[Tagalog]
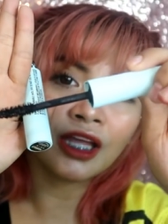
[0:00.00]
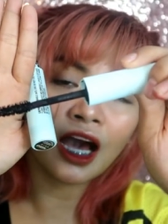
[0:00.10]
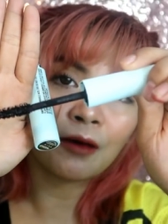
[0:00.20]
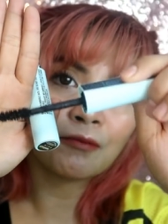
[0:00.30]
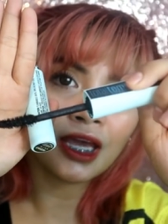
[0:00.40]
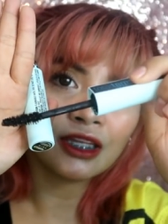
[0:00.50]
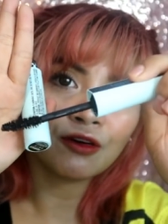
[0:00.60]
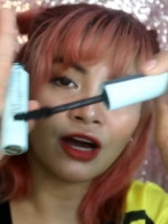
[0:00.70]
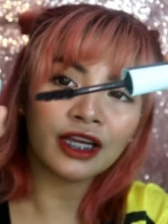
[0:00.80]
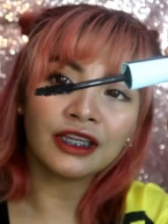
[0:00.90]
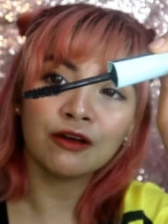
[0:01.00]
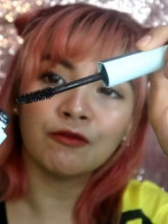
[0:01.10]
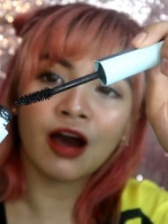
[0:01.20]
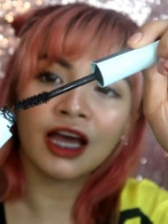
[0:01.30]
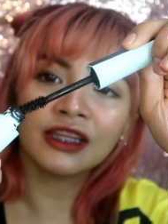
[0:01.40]
nakabend yung
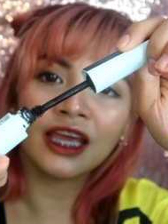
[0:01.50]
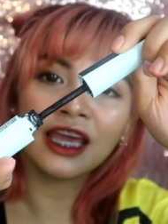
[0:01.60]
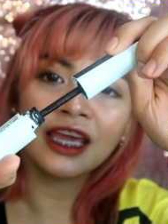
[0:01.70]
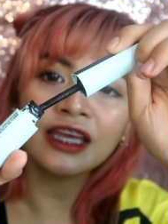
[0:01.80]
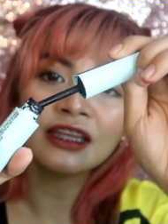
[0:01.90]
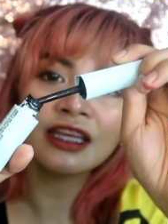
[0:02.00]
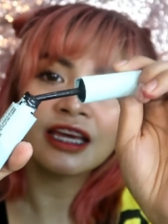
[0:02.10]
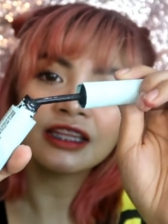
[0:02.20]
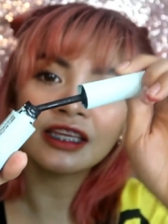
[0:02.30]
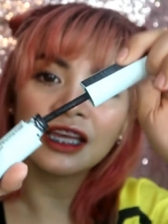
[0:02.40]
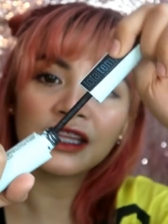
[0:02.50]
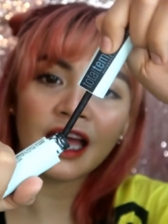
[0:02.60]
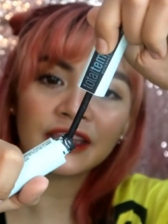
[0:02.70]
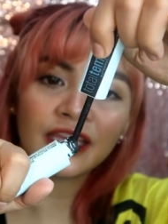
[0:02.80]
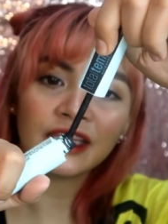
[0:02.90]
kanyang wand. And, tingnan
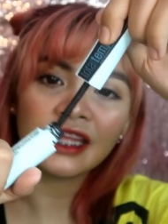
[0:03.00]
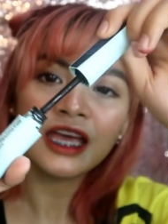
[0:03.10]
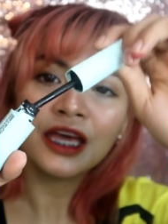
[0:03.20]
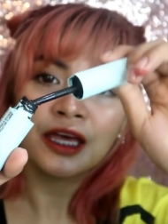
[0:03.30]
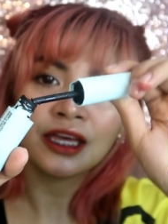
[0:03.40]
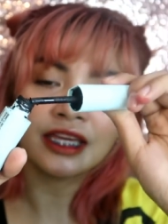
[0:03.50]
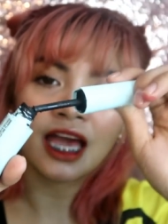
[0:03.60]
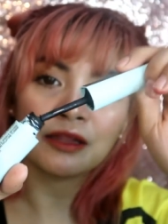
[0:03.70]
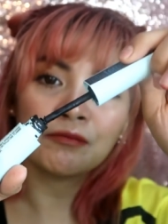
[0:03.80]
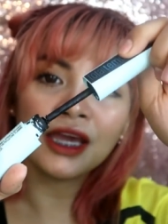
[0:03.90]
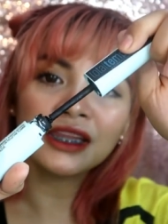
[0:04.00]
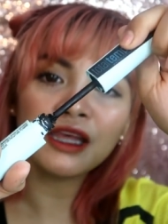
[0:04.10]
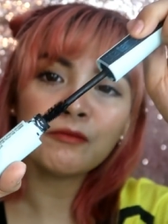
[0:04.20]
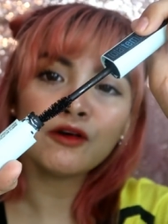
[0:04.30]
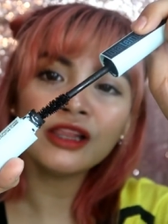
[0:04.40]
natin. Yan.
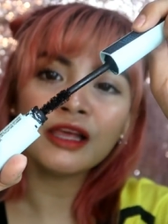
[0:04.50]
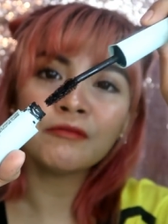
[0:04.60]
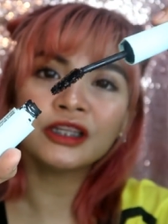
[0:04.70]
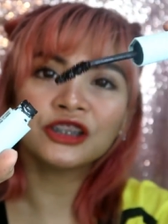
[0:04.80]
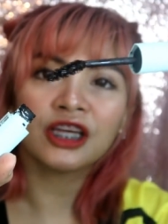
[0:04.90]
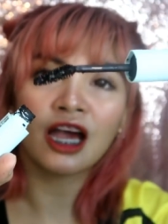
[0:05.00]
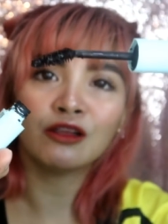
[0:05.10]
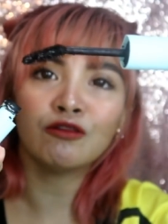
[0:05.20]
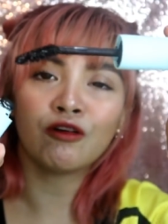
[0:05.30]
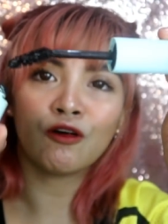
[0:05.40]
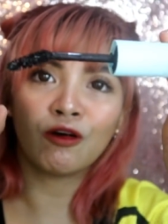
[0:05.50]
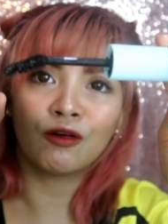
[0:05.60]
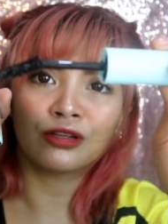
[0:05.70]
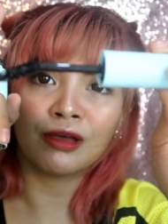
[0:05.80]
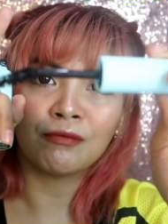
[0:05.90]
Bendable naman siya. Look,
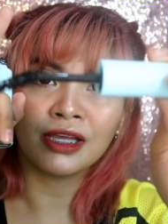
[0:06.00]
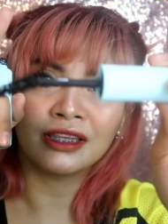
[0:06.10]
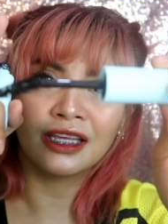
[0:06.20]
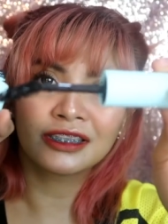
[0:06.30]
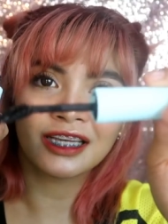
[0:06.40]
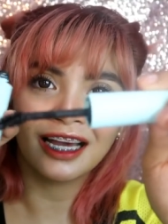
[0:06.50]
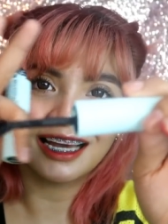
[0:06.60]
oh. nabenda siya.